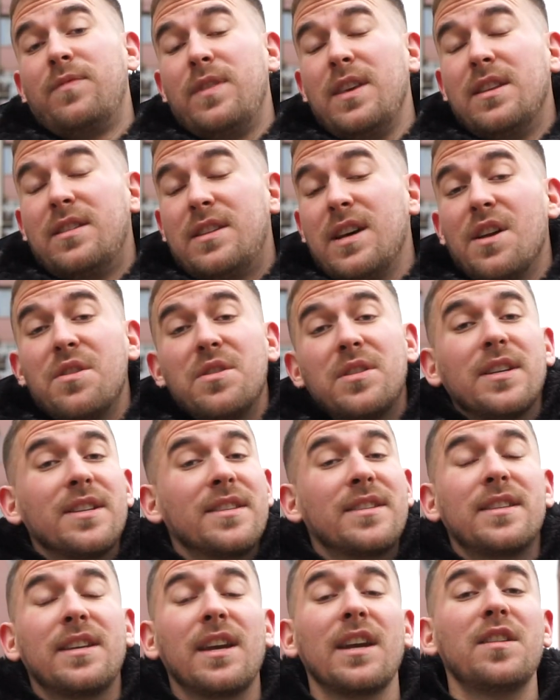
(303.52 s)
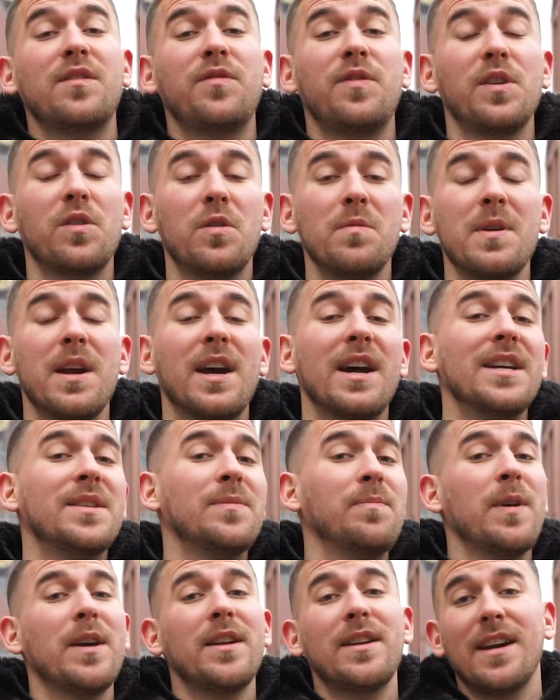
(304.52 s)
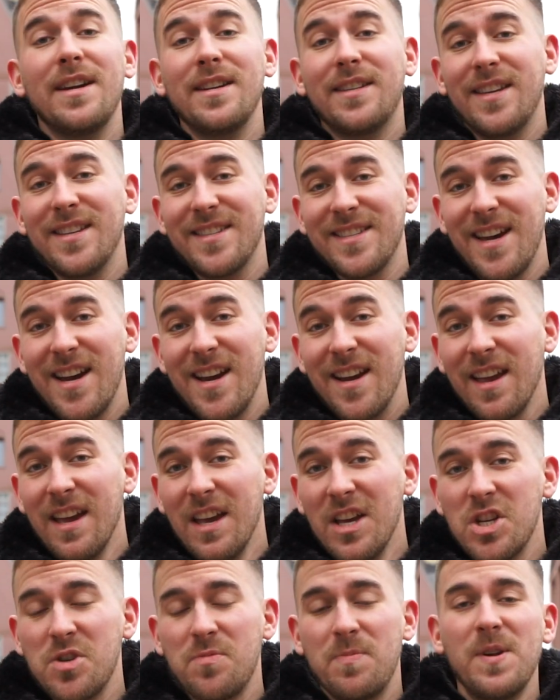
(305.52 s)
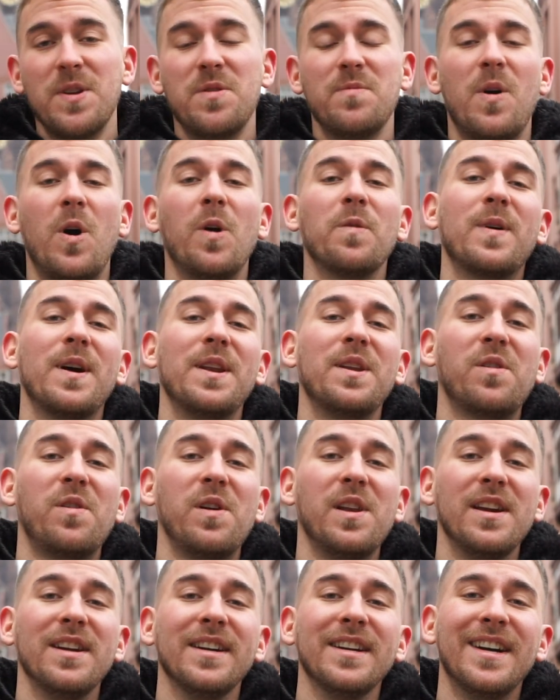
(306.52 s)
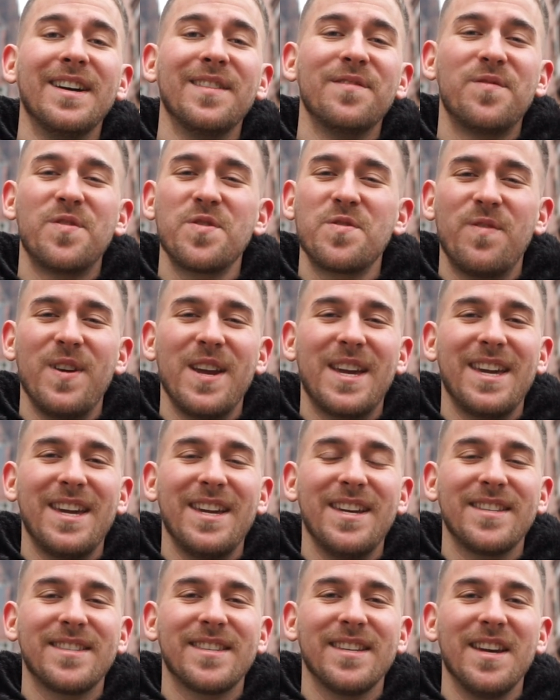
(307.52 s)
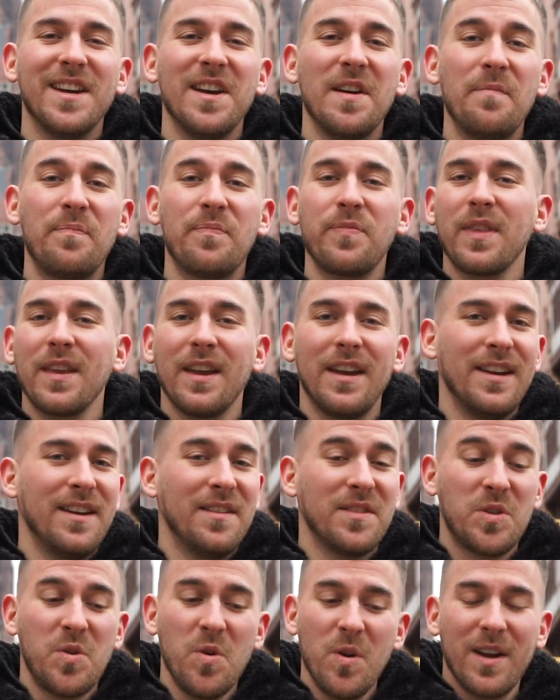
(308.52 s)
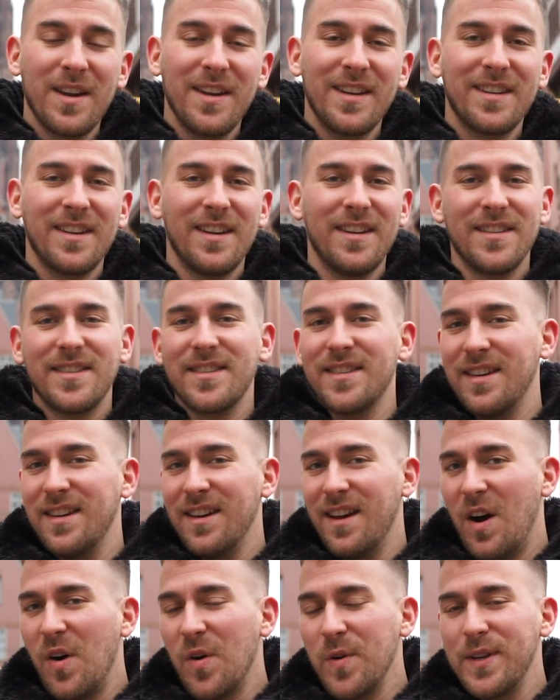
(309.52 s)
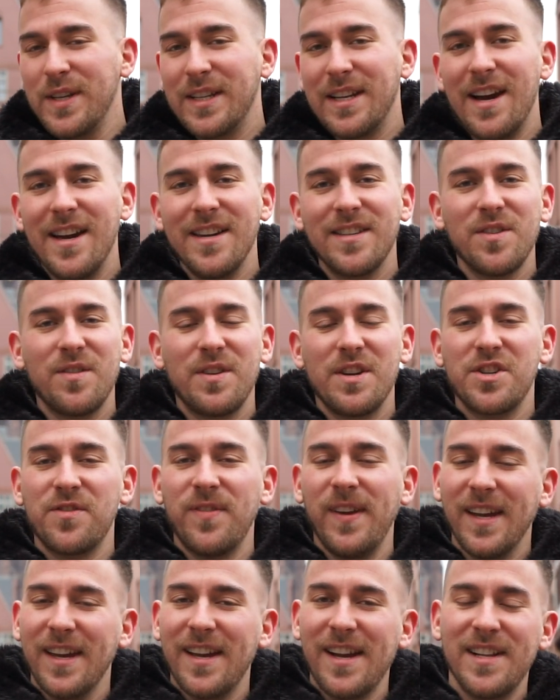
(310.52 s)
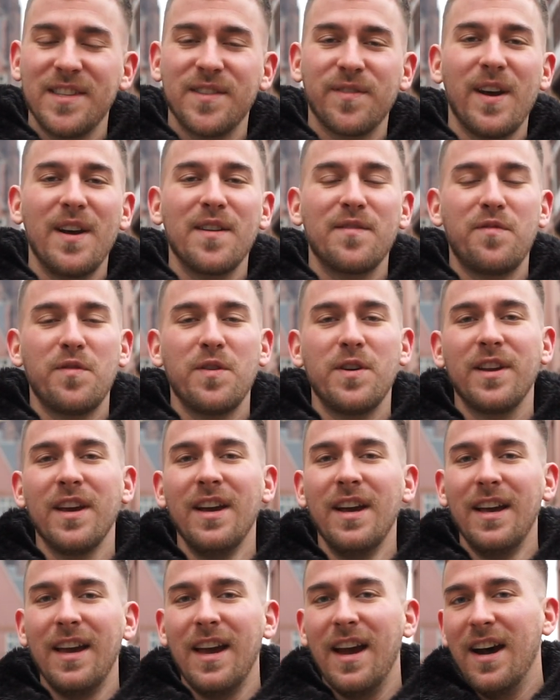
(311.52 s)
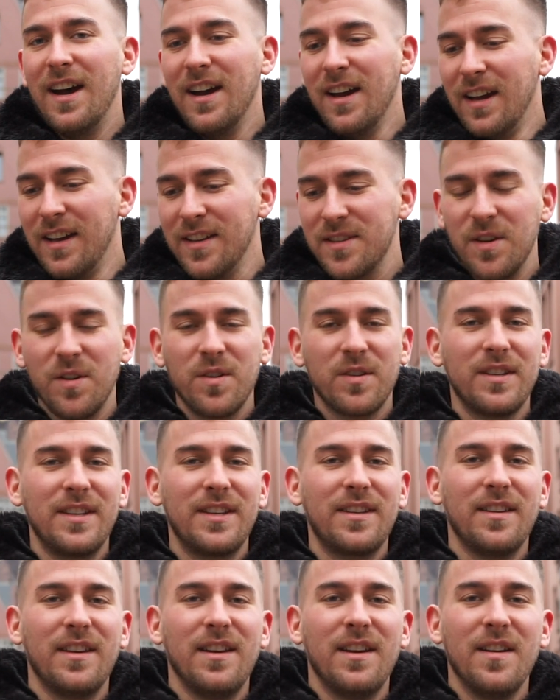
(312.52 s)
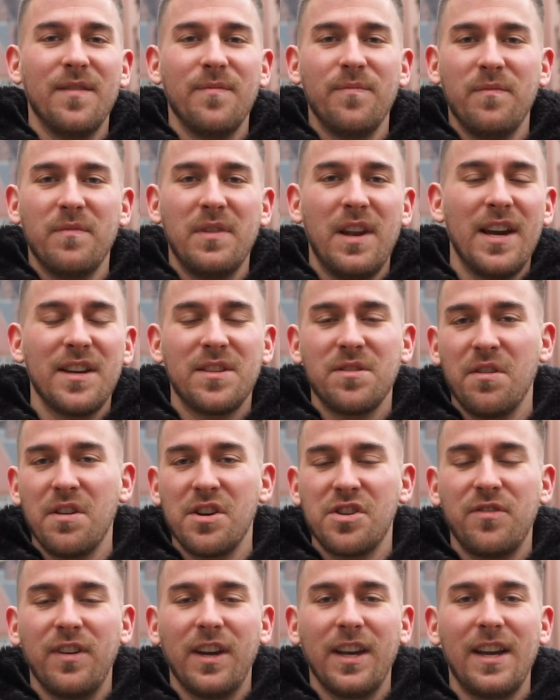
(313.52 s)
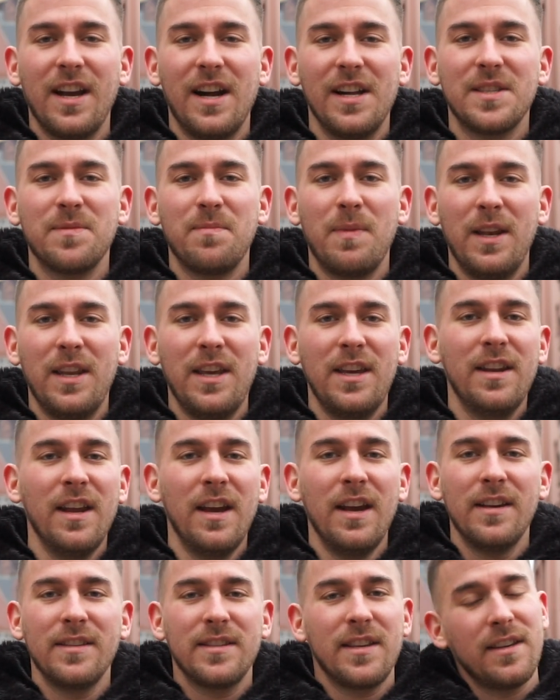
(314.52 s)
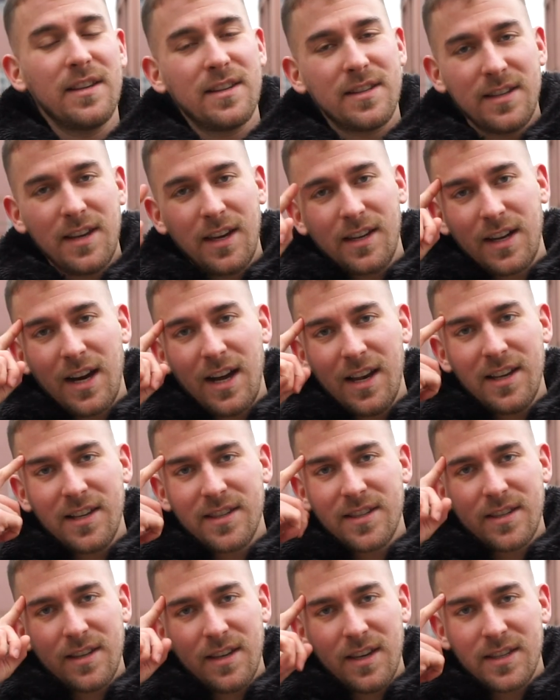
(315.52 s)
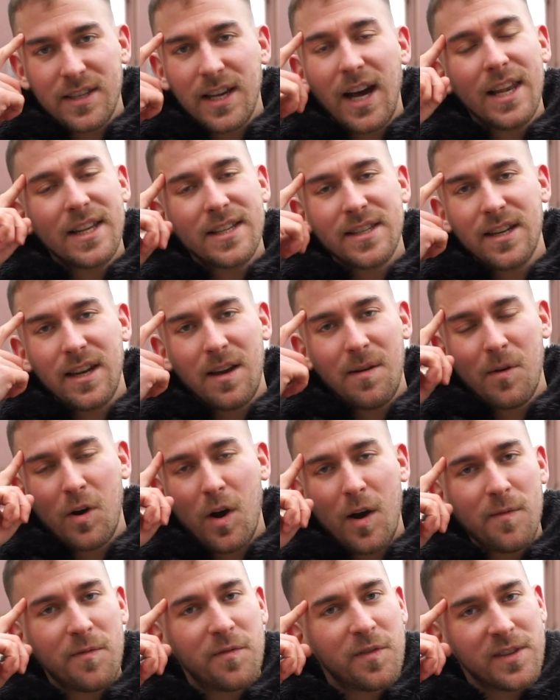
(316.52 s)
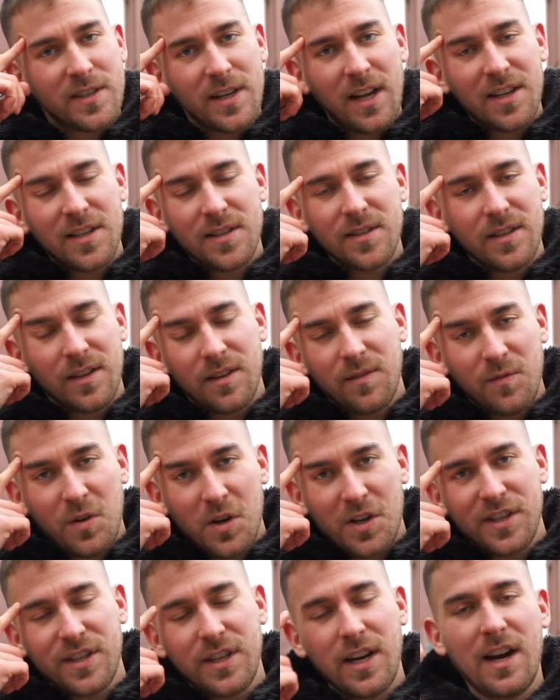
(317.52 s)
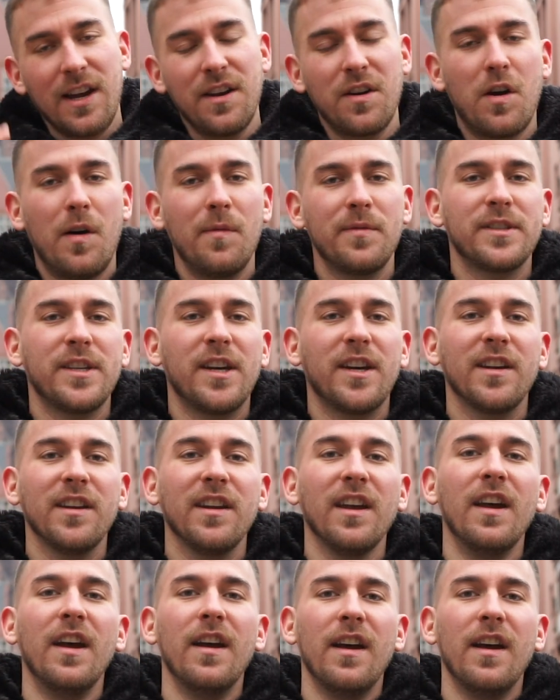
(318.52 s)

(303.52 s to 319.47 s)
dadurch, dass ich recht viel rumgereist bin, kann ich dir sagen, spielt überhaupt keine Rolle, wo du weggehst. Ähm, Zürich ist äh, auch nicht leichter oder schwieriger als Frankfurt, ja, ist auch nicht ähm, leichter oder schwieriger als Berlin. Es, es hängt alles, äh, ist alles in deinem Kopf, ist alles eine, wirklich eine reine Kopfsache.